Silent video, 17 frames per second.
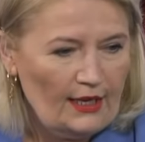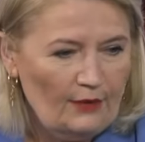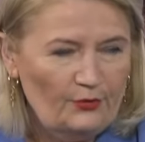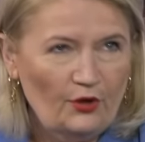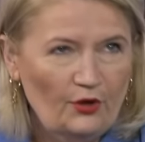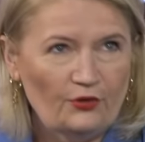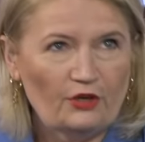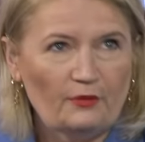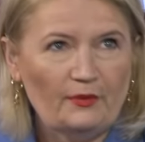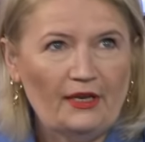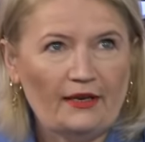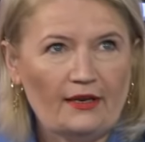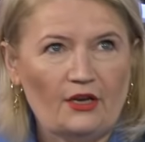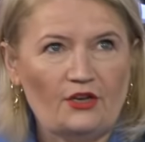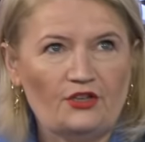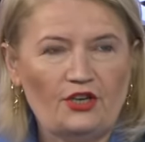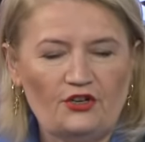Piotr
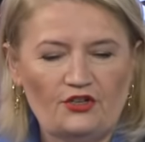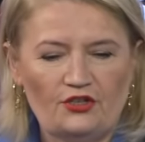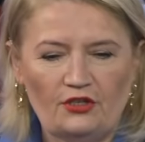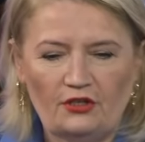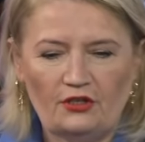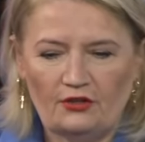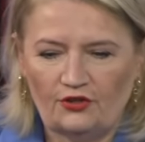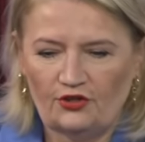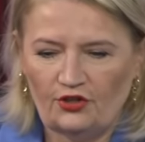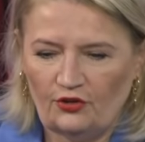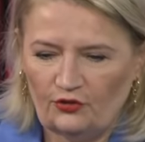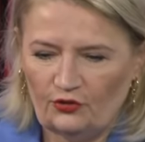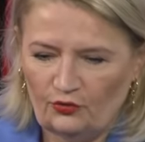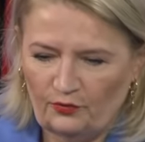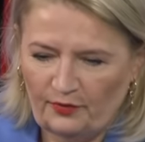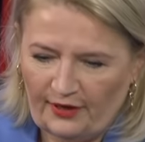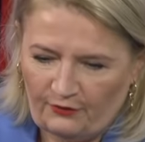Miller, rzecznik
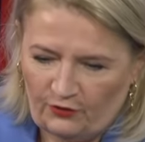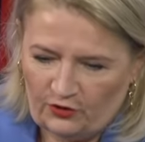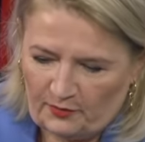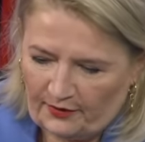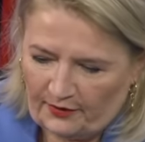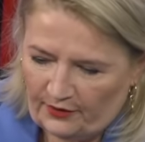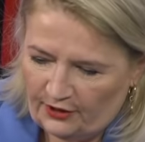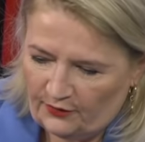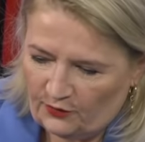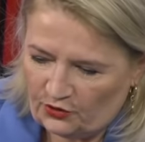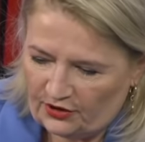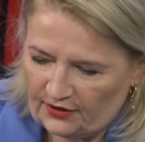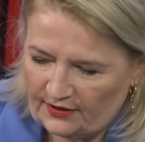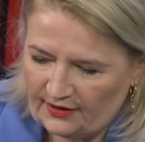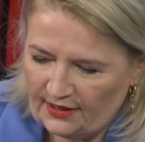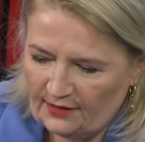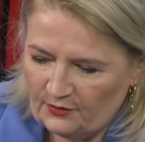rządu Prawo i Sprawiedliwość
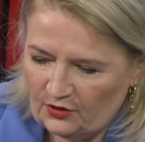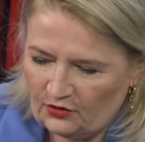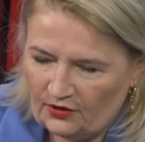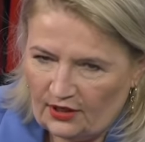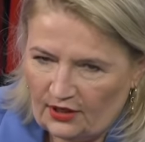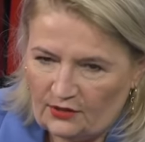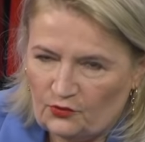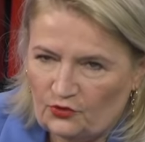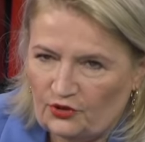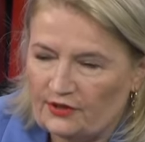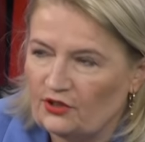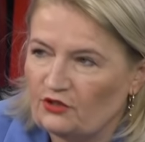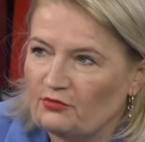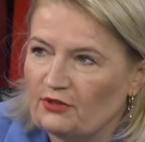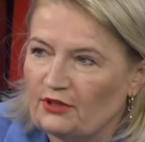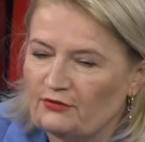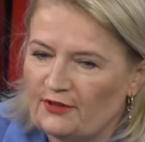jest z nami, od teraz już
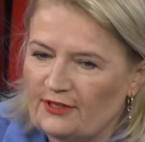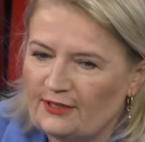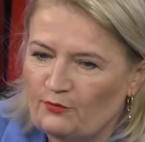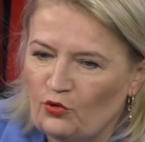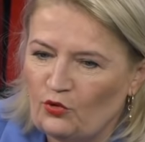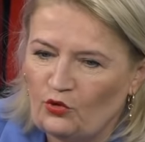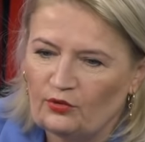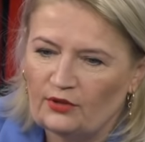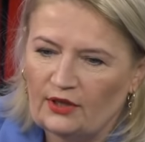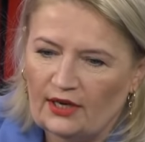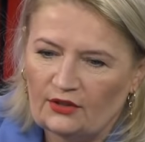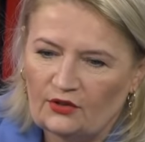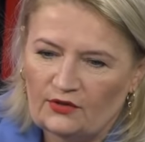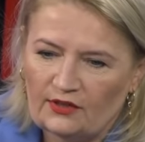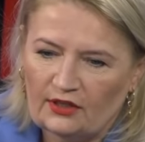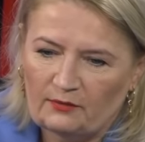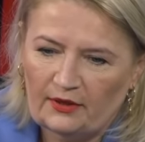jesteśmy na Facebooku, na
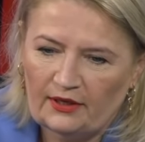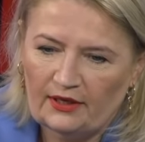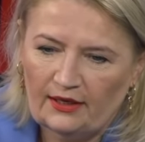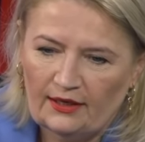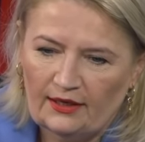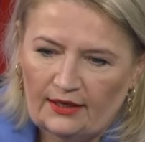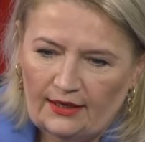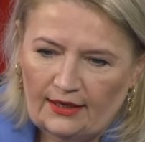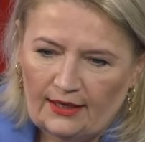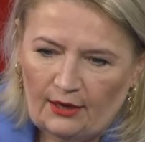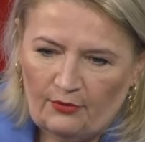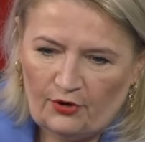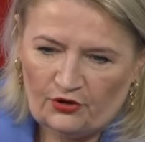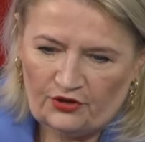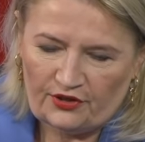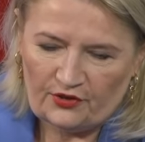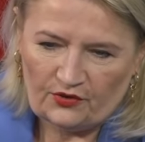Radio ZPL.
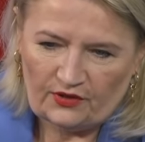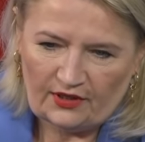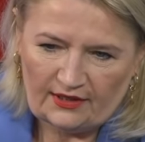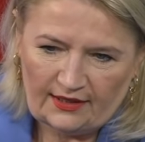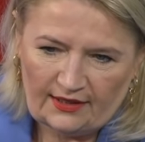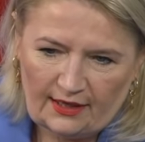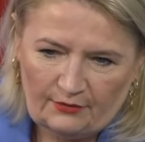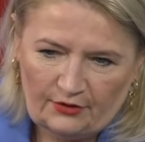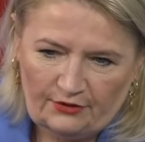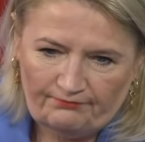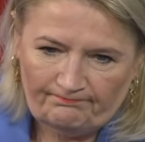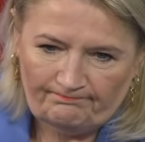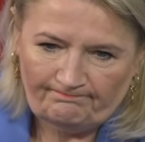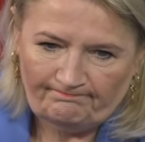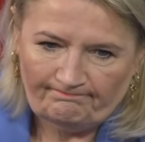Proszę zostać z nami.